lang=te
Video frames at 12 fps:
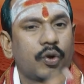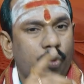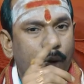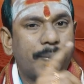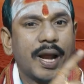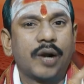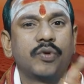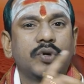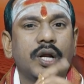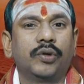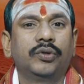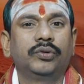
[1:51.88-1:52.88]
కొబ్బరి
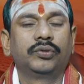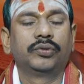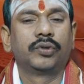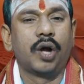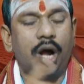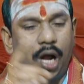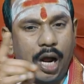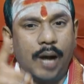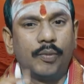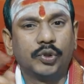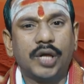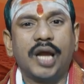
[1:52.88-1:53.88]
నూనెను
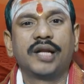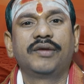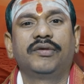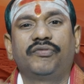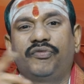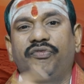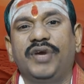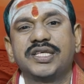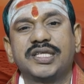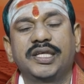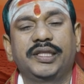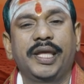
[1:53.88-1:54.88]
ఆముదాన్ని
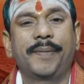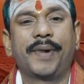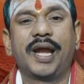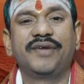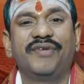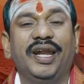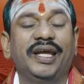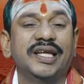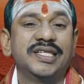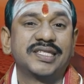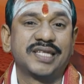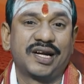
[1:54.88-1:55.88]
వేసి దీపాన్ని
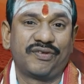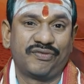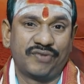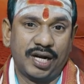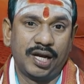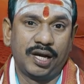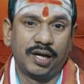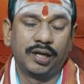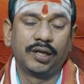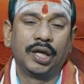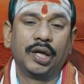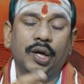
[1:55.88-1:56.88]
వెలిగించడం వలన
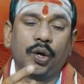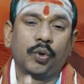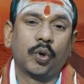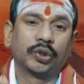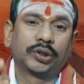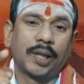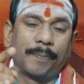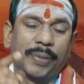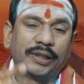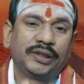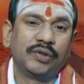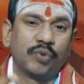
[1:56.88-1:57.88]
కొత్త
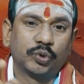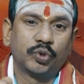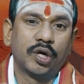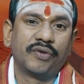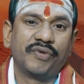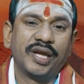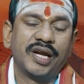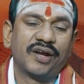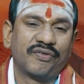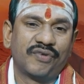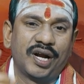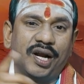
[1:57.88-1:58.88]
పత్తి ఒత్తులను
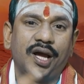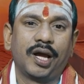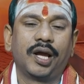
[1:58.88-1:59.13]
వేయడం వలన